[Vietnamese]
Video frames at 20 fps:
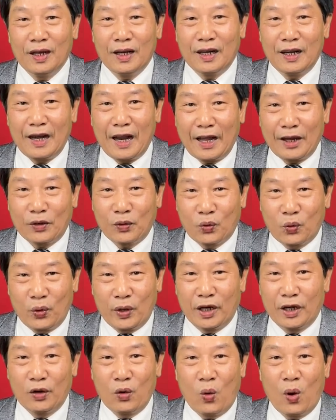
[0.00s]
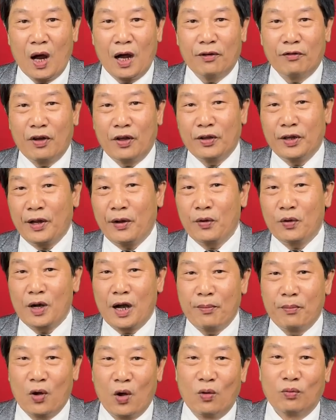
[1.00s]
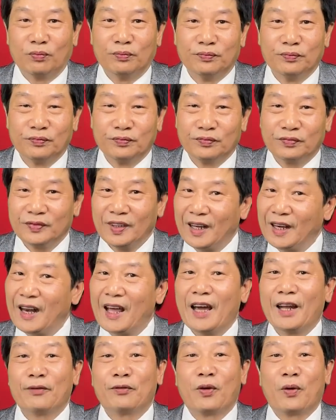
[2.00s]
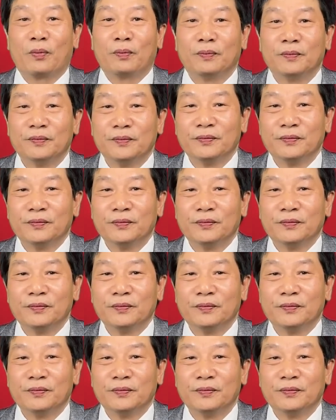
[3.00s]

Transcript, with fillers: lại quyện hòa vào nhau là một thế là hạnh phúc